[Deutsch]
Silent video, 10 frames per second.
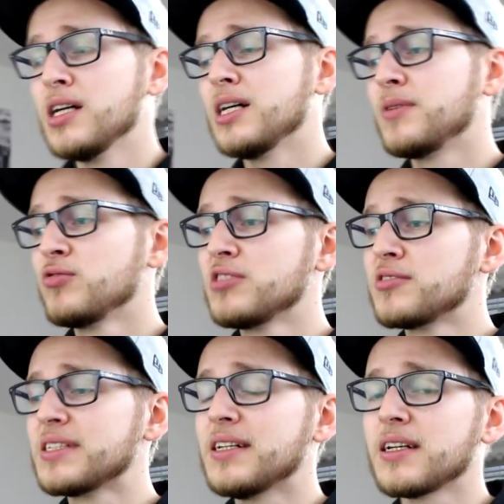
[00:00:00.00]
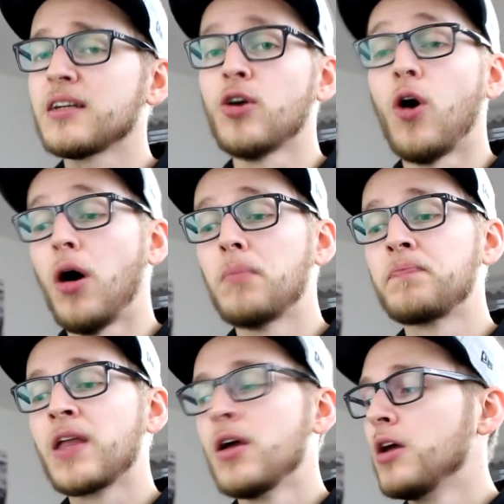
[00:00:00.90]
Aber nun zu sagen, ja,
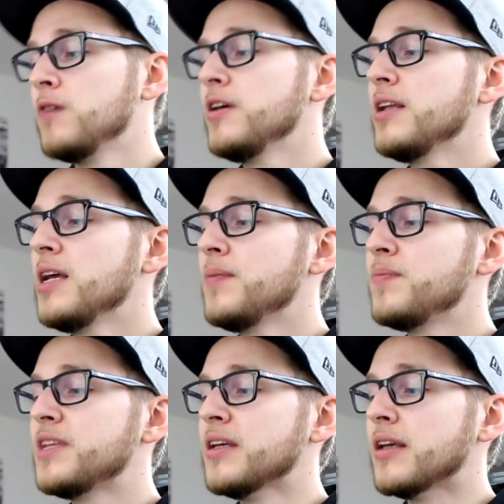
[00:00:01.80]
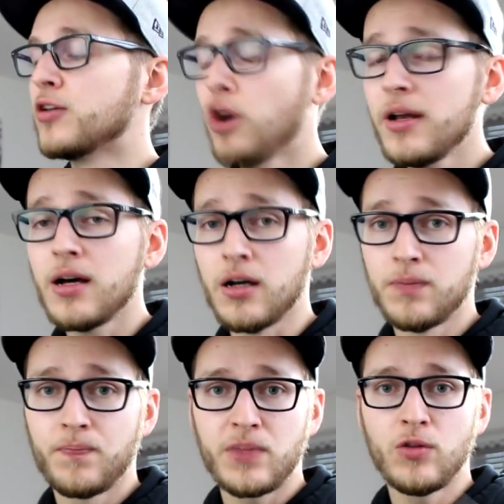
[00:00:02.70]
wir nehmen die Könner
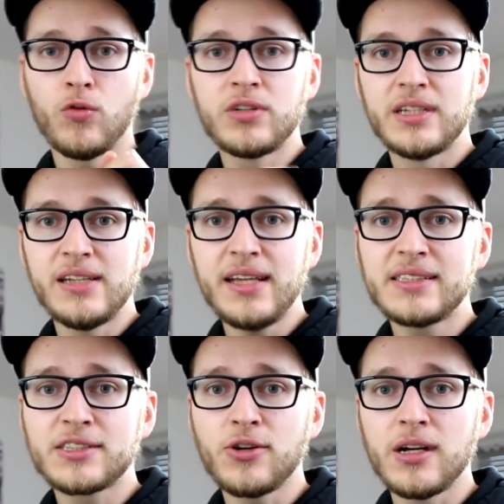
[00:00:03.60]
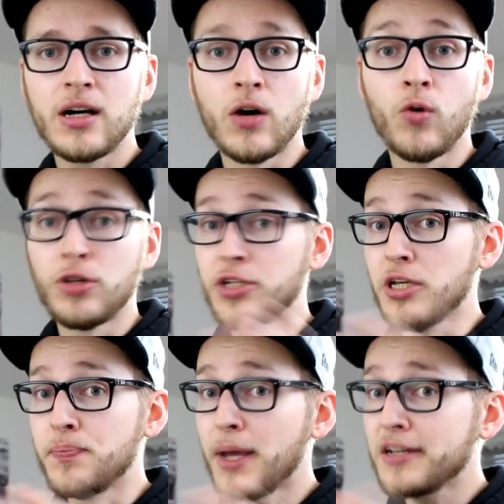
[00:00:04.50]
und die Nichtskönner und
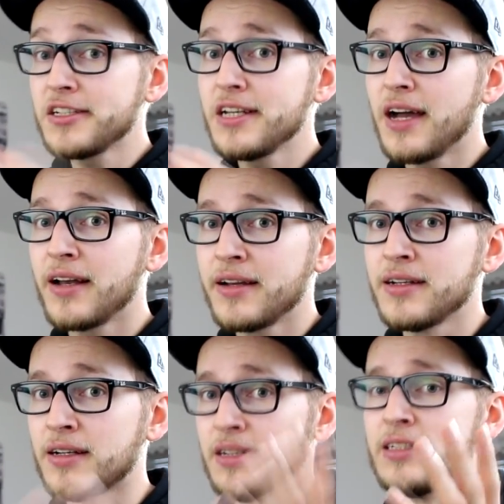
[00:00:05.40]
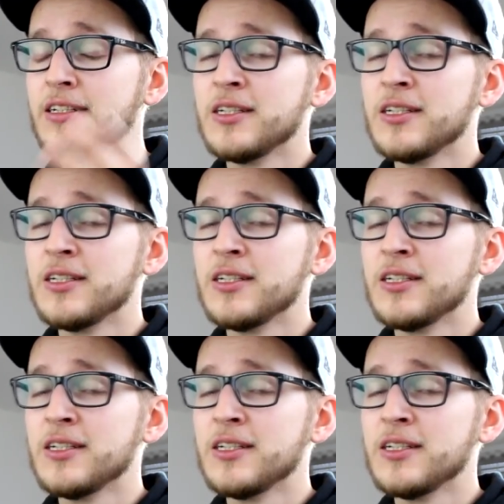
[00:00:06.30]
die betteln gegeneinander.